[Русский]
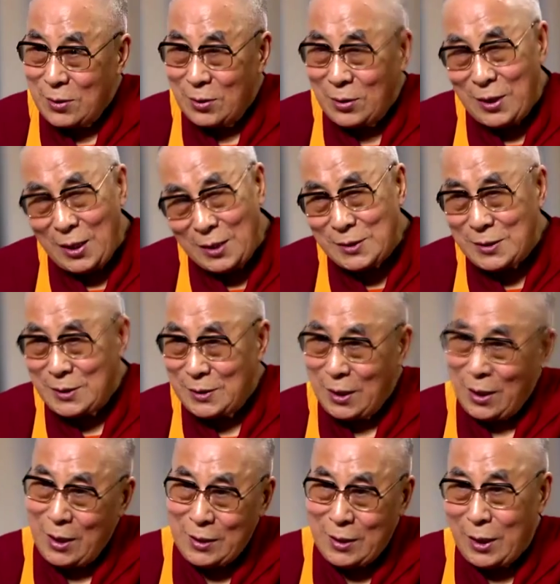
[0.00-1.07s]
Да,
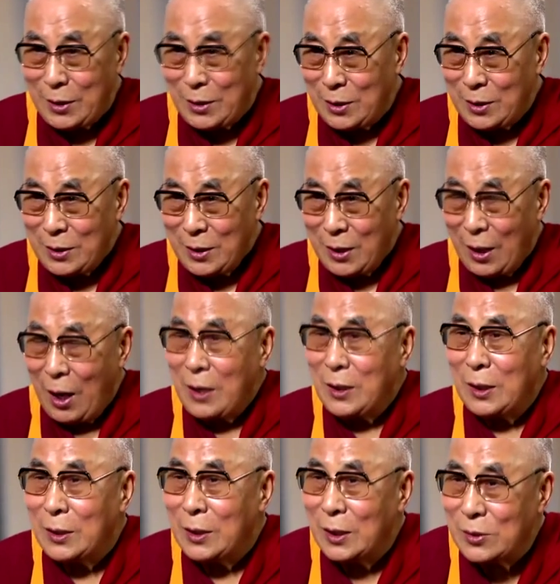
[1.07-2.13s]
сторонники
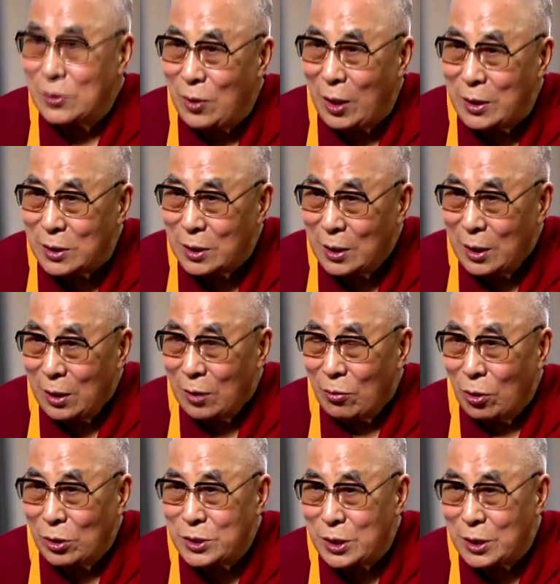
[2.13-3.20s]
жесткого курса,
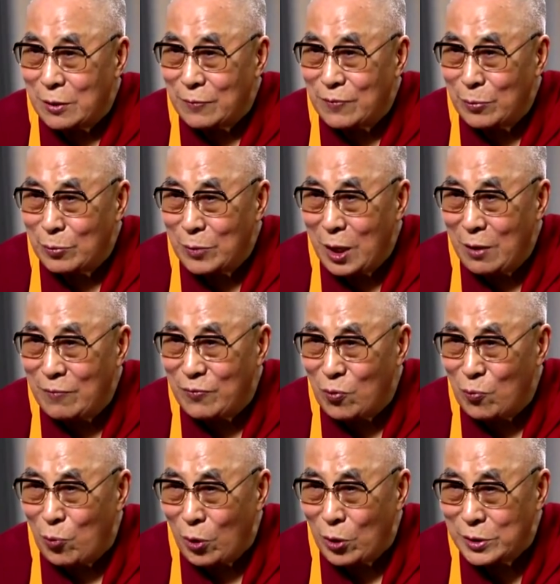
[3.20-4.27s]
думаю, с их точки
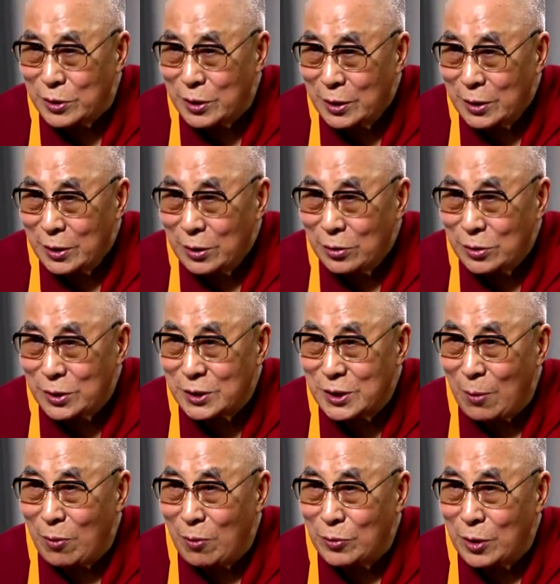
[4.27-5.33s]
зрения,
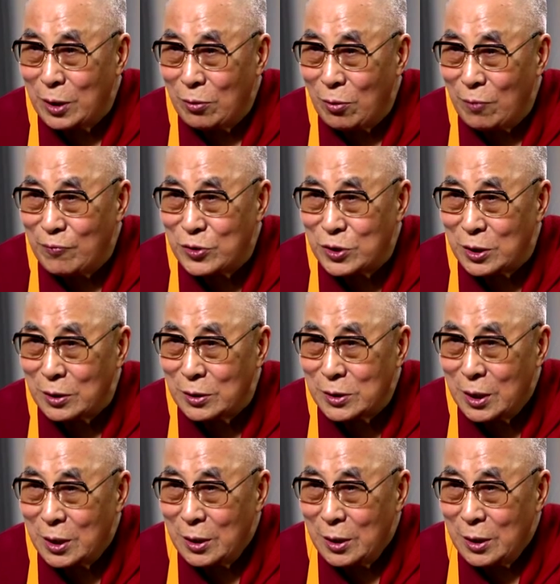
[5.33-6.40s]
это вполне логично.